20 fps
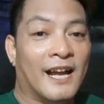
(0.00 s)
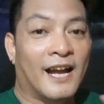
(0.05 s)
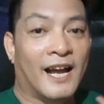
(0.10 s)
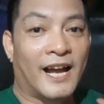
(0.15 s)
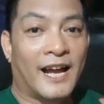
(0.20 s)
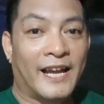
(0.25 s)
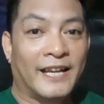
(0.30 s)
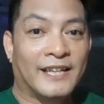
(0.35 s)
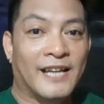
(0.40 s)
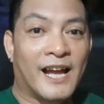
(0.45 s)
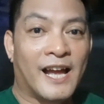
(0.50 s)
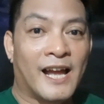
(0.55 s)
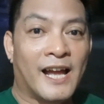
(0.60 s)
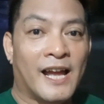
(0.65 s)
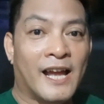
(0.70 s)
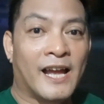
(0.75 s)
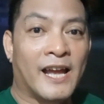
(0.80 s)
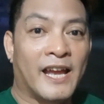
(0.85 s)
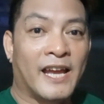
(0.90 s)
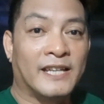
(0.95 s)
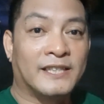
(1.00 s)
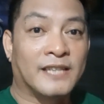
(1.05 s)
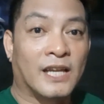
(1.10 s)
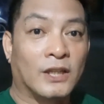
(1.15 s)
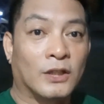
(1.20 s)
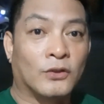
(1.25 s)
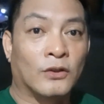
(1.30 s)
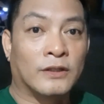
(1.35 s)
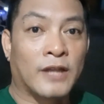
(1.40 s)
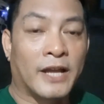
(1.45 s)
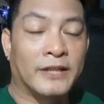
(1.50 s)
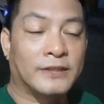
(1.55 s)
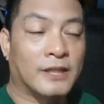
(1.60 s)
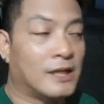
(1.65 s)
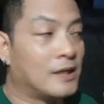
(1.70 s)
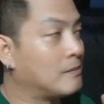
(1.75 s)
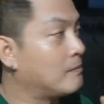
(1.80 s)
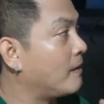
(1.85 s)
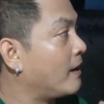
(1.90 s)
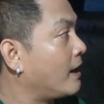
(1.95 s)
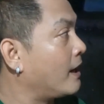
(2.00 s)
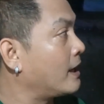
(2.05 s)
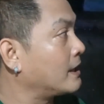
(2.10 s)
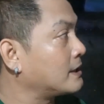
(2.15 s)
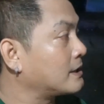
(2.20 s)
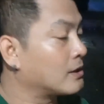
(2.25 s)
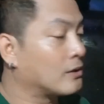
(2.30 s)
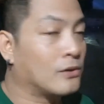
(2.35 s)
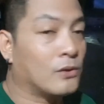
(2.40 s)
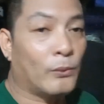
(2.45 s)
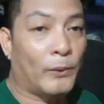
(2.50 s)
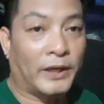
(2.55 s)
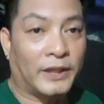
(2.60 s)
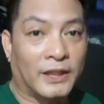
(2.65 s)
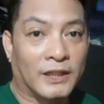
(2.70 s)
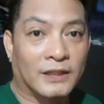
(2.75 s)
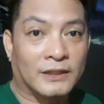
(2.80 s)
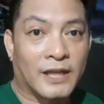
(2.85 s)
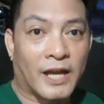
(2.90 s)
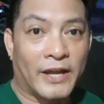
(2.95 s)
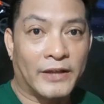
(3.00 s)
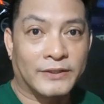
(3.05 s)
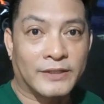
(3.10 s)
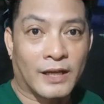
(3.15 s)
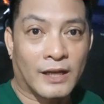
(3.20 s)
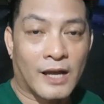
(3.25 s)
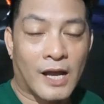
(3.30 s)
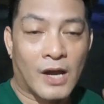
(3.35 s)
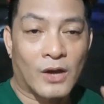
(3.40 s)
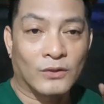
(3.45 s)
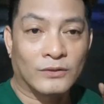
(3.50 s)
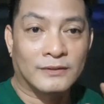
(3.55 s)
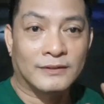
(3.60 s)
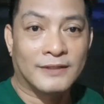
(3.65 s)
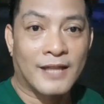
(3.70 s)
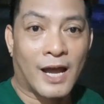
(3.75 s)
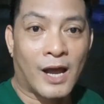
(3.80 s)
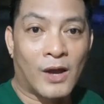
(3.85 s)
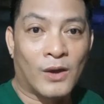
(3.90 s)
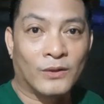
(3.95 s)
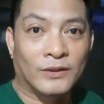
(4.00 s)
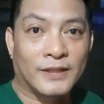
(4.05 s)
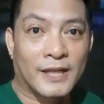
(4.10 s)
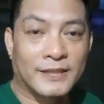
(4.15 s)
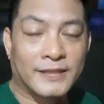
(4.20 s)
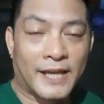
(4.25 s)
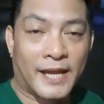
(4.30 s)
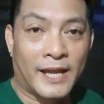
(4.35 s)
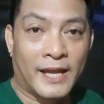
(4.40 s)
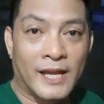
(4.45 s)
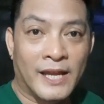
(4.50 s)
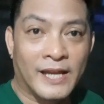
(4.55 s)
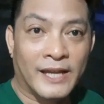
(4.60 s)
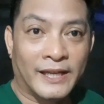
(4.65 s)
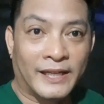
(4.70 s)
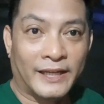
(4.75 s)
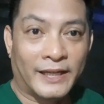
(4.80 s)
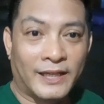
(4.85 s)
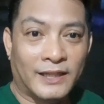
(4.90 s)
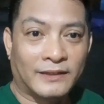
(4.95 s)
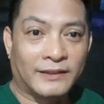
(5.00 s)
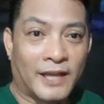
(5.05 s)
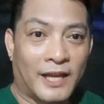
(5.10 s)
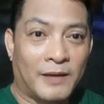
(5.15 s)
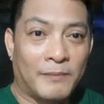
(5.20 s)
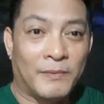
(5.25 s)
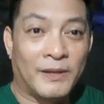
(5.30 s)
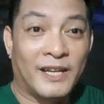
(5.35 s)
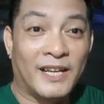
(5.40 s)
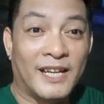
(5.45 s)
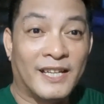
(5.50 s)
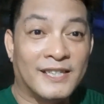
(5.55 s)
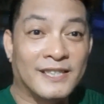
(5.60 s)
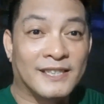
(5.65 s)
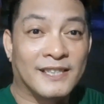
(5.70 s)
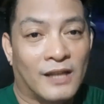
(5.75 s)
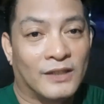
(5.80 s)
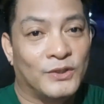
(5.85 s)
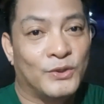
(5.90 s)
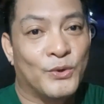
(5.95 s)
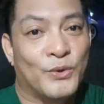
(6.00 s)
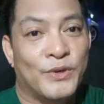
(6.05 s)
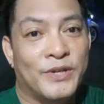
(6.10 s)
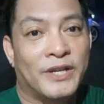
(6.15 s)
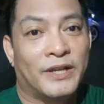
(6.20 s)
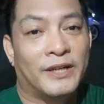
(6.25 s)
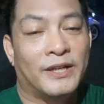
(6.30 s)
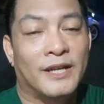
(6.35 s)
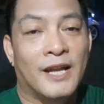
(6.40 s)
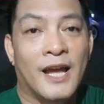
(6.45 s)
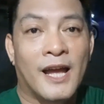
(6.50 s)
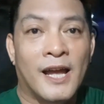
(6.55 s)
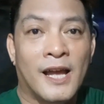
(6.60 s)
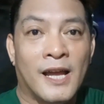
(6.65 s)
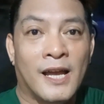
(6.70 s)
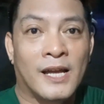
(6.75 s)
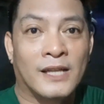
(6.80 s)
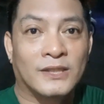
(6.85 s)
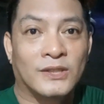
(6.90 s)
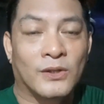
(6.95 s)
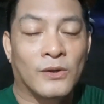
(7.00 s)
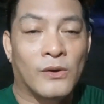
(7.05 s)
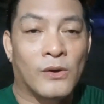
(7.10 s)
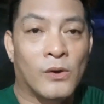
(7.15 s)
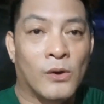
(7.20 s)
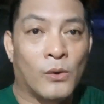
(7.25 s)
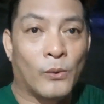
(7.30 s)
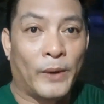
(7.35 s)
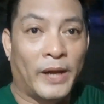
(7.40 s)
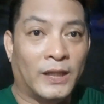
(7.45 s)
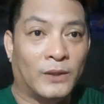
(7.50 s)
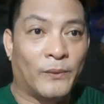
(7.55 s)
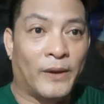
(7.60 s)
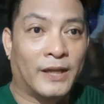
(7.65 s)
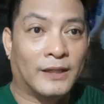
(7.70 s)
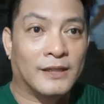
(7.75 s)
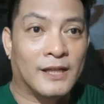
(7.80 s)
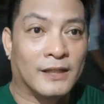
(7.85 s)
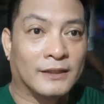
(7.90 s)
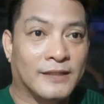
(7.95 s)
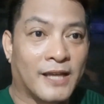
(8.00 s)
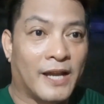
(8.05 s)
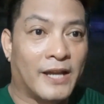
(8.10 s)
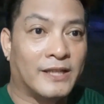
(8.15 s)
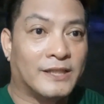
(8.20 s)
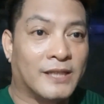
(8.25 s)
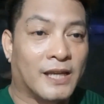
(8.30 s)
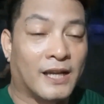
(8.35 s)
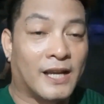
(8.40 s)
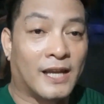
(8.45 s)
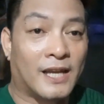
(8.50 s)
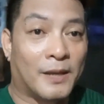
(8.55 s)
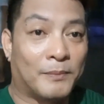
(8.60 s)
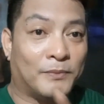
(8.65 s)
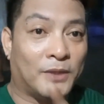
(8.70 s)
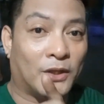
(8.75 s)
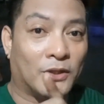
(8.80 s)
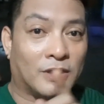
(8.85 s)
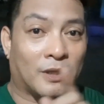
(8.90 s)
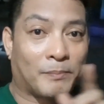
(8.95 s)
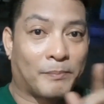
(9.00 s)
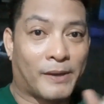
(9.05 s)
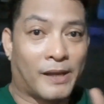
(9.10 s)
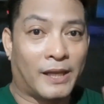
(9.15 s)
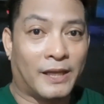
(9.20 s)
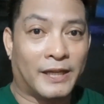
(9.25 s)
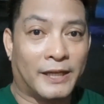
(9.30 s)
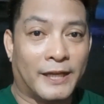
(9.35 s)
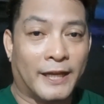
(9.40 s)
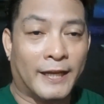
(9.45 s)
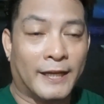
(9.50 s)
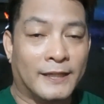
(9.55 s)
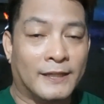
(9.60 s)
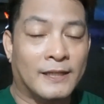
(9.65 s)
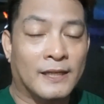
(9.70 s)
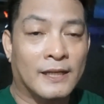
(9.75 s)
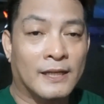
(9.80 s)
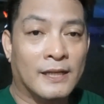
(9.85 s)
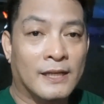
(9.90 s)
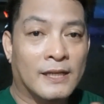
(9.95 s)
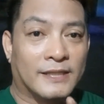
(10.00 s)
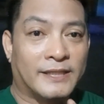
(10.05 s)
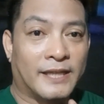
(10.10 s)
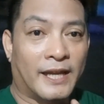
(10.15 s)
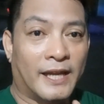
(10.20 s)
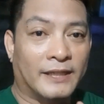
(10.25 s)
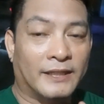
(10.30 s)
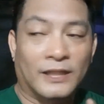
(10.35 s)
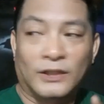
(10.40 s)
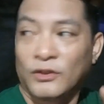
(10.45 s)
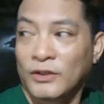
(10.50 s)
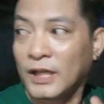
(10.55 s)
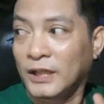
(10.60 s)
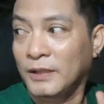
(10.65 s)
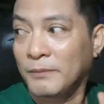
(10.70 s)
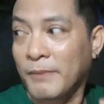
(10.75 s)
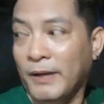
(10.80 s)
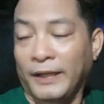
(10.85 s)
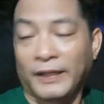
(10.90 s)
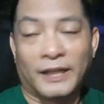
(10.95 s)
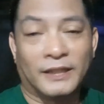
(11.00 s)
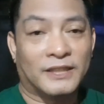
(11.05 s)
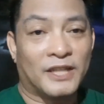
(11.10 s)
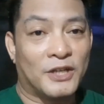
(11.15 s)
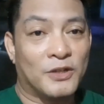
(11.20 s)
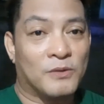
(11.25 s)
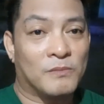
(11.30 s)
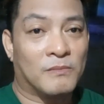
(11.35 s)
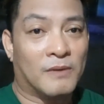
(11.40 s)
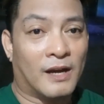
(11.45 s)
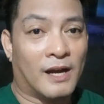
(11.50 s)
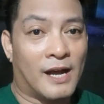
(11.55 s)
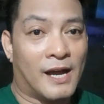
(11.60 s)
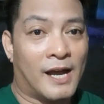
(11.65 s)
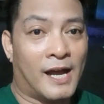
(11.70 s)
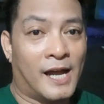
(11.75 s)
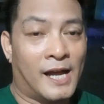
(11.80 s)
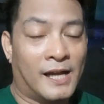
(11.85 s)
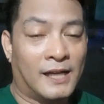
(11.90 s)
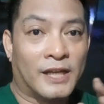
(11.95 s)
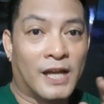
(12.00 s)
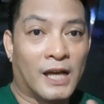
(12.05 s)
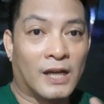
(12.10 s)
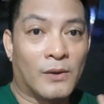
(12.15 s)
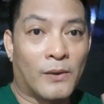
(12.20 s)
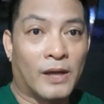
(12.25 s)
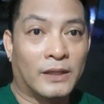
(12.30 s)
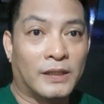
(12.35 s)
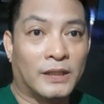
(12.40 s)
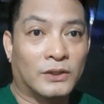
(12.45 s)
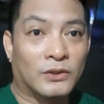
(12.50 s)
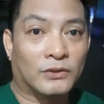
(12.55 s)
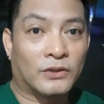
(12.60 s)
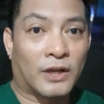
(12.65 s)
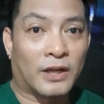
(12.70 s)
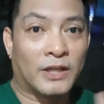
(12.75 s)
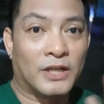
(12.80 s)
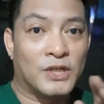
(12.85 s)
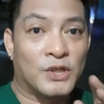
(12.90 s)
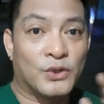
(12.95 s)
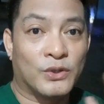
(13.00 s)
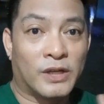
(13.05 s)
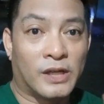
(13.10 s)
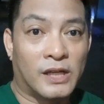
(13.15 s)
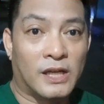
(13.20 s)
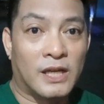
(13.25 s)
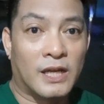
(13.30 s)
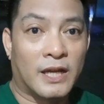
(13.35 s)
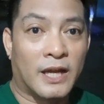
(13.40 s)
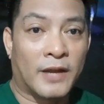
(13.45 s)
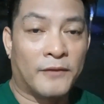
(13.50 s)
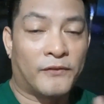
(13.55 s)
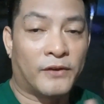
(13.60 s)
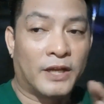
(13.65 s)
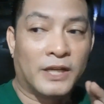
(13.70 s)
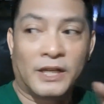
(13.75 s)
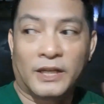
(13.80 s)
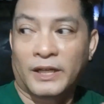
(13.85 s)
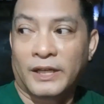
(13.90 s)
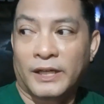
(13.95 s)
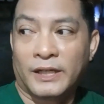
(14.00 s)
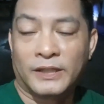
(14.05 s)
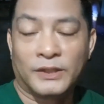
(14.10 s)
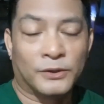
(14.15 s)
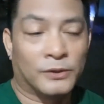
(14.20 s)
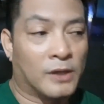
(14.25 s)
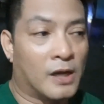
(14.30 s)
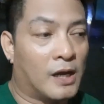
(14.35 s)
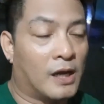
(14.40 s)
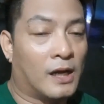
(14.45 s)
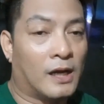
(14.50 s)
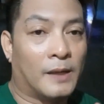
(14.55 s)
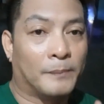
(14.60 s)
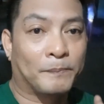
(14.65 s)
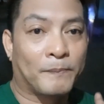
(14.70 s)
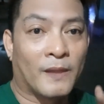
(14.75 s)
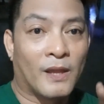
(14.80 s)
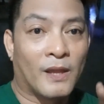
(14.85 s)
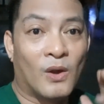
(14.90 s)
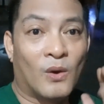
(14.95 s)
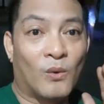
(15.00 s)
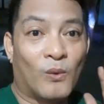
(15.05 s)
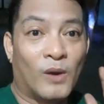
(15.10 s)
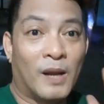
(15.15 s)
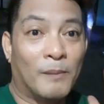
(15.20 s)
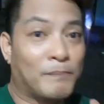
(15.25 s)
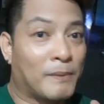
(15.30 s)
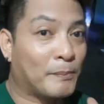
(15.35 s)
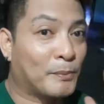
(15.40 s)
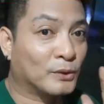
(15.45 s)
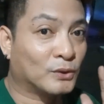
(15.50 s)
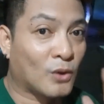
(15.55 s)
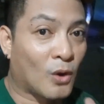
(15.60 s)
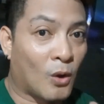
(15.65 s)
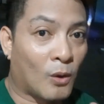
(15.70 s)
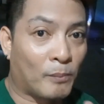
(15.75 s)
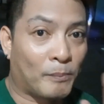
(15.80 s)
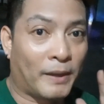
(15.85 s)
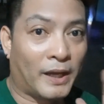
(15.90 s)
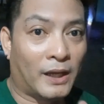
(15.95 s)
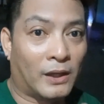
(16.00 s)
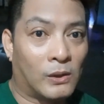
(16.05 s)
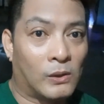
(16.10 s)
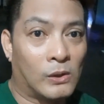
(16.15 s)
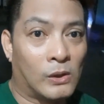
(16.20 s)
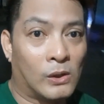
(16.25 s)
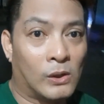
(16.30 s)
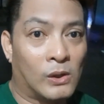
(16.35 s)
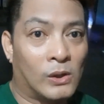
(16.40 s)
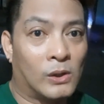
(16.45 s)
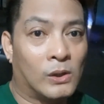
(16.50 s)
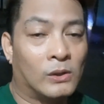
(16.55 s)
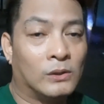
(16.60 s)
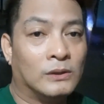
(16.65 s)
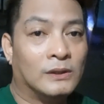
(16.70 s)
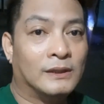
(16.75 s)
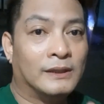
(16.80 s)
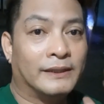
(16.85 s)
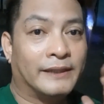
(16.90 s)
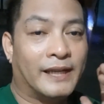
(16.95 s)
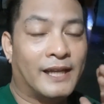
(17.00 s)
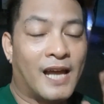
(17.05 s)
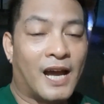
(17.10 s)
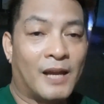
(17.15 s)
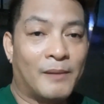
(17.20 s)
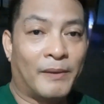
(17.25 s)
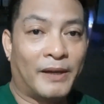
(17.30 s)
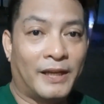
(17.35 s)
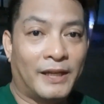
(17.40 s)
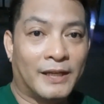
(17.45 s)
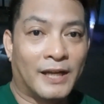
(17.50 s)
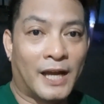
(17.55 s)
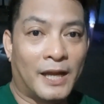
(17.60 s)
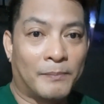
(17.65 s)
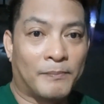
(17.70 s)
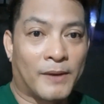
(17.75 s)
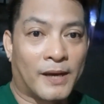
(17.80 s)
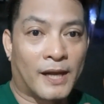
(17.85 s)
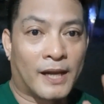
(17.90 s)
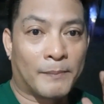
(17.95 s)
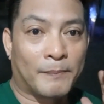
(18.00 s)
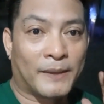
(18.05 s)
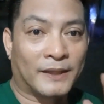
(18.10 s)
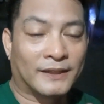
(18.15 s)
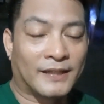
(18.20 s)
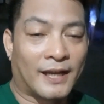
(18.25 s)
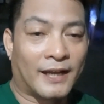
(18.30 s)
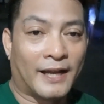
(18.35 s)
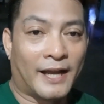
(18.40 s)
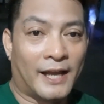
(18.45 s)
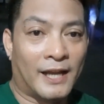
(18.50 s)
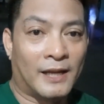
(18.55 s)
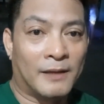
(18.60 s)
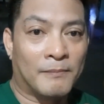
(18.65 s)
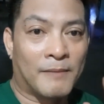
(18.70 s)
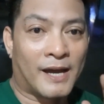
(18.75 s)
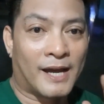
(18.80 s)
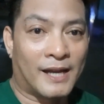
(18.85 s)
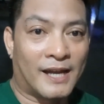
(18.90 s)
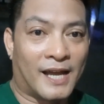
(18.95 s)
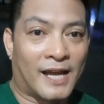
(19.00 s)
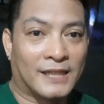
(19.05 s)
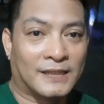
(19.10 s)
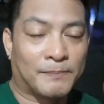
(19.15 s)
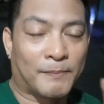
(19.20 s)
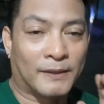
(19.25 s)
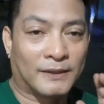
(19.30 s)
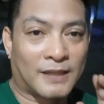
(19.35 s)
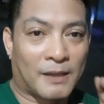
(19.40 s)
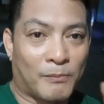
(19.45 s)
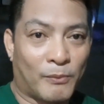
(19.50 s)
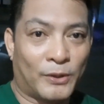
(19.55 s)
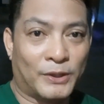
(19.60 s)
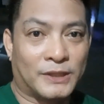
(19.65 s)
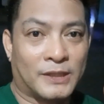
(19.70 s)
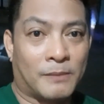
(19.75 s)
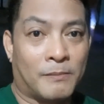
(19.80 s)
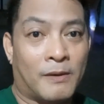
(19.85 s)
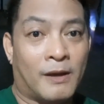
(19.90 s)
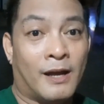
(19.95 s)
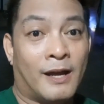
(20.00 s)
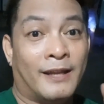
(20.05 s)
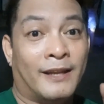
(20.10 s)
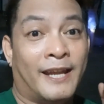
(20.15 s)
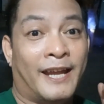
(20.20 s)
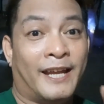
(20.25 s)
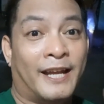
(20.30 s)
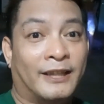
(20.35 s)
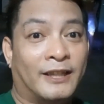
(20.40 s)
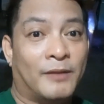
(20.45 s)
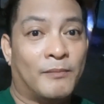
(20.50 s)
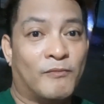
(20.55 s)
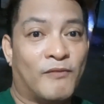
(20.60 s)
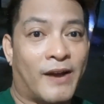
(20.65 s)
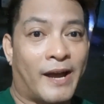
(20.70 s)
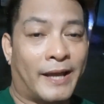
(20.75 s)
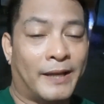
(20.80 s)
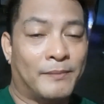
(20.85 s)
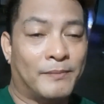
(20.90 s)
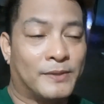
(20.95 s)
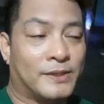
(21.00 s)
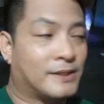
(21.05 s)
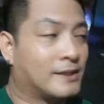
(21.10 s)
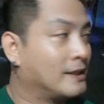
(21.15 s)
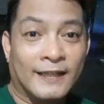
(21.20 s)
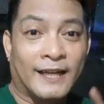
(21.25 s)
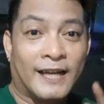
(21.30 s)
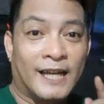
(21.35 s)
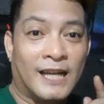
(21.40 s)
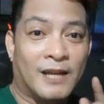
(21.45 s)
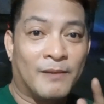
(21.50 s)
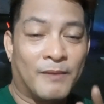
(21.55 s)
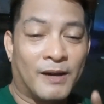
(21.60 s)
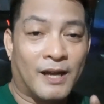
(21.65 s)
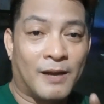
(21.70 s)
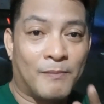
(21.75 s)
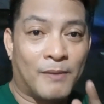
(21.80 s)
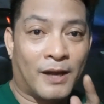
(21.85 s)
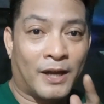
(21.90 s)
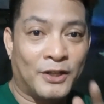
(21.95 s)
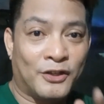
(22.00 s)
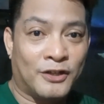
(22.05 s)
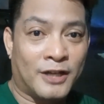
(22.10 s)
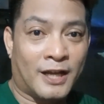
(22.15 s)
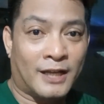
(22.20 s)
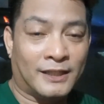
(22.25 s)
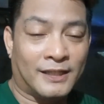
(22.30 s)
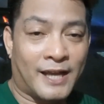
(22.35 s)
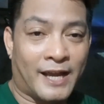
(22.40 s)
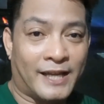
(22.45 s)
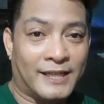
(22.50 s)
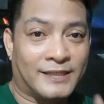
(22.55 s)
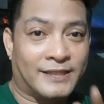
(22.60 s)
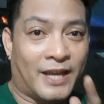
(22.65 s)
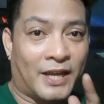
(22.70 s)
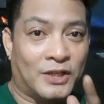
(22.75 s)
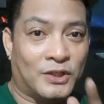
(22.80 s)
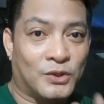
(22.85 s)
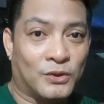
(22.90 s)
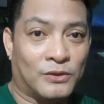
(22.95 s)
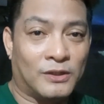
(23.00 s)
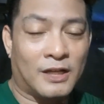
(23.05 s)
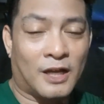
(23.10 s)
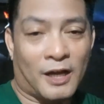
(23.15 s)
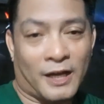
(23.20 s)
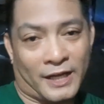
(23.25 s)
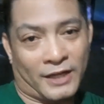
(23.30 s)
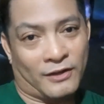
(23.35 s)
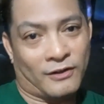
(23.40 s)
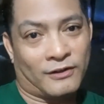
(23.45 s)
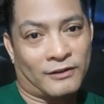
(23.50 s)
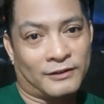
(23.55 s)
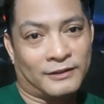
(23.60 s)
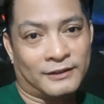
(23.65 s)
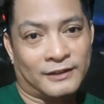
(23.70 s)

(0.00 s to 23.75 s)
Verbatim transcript: hi guys ano to tayo sa labas so wait na tayo sa countdown kasi in 10 minutes New Year na so wait wait lang tayo sa ganap dito sa paligid kasi dito natin makikita yung mga ginagawa dito traditionally every year yung uh, walang paputok pero kailangan maingay para pantanggal malas, pantaboy sa mga negative vibes. Kaya na mga abangan nyo yan guys, stay tuned lang kayo.